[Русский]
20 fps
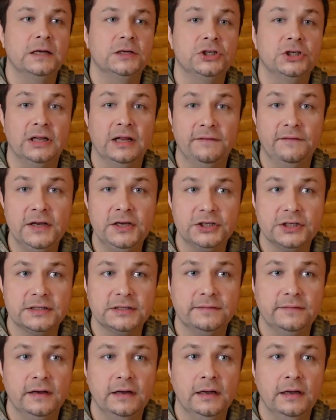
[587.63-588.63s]

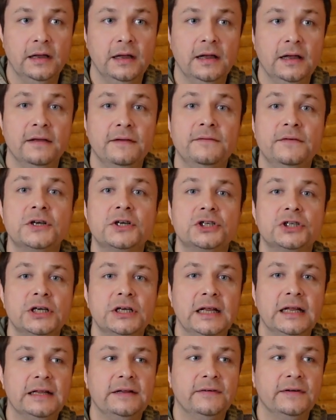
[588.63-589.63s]
Человечество –
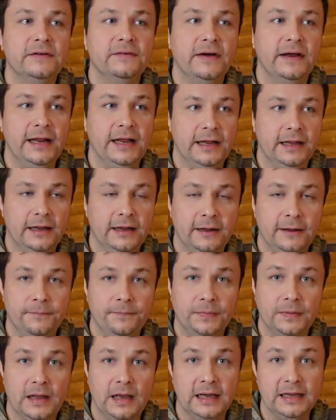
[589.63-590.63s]
вершина этого творения,
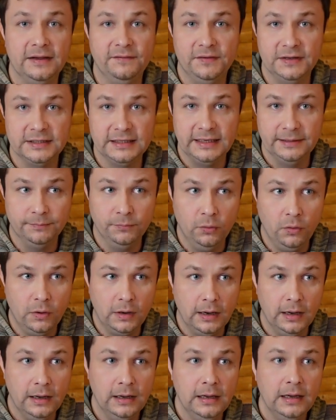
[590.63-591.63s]
а явители
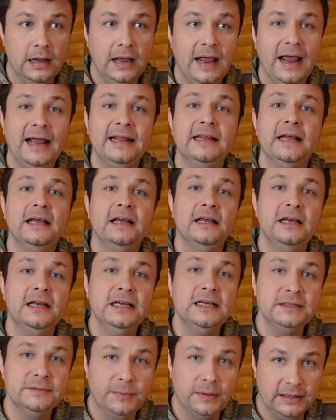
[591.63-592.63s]
Бога – это
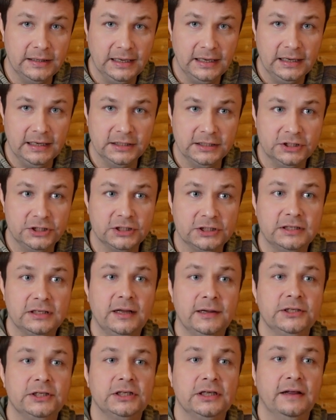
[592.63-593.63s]
избранные из
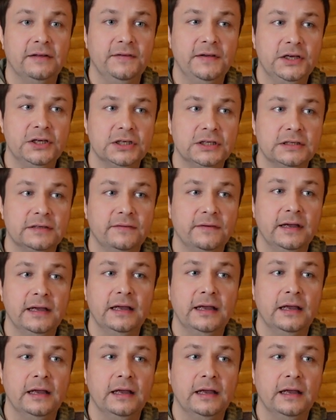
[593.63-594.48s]
числа человечества,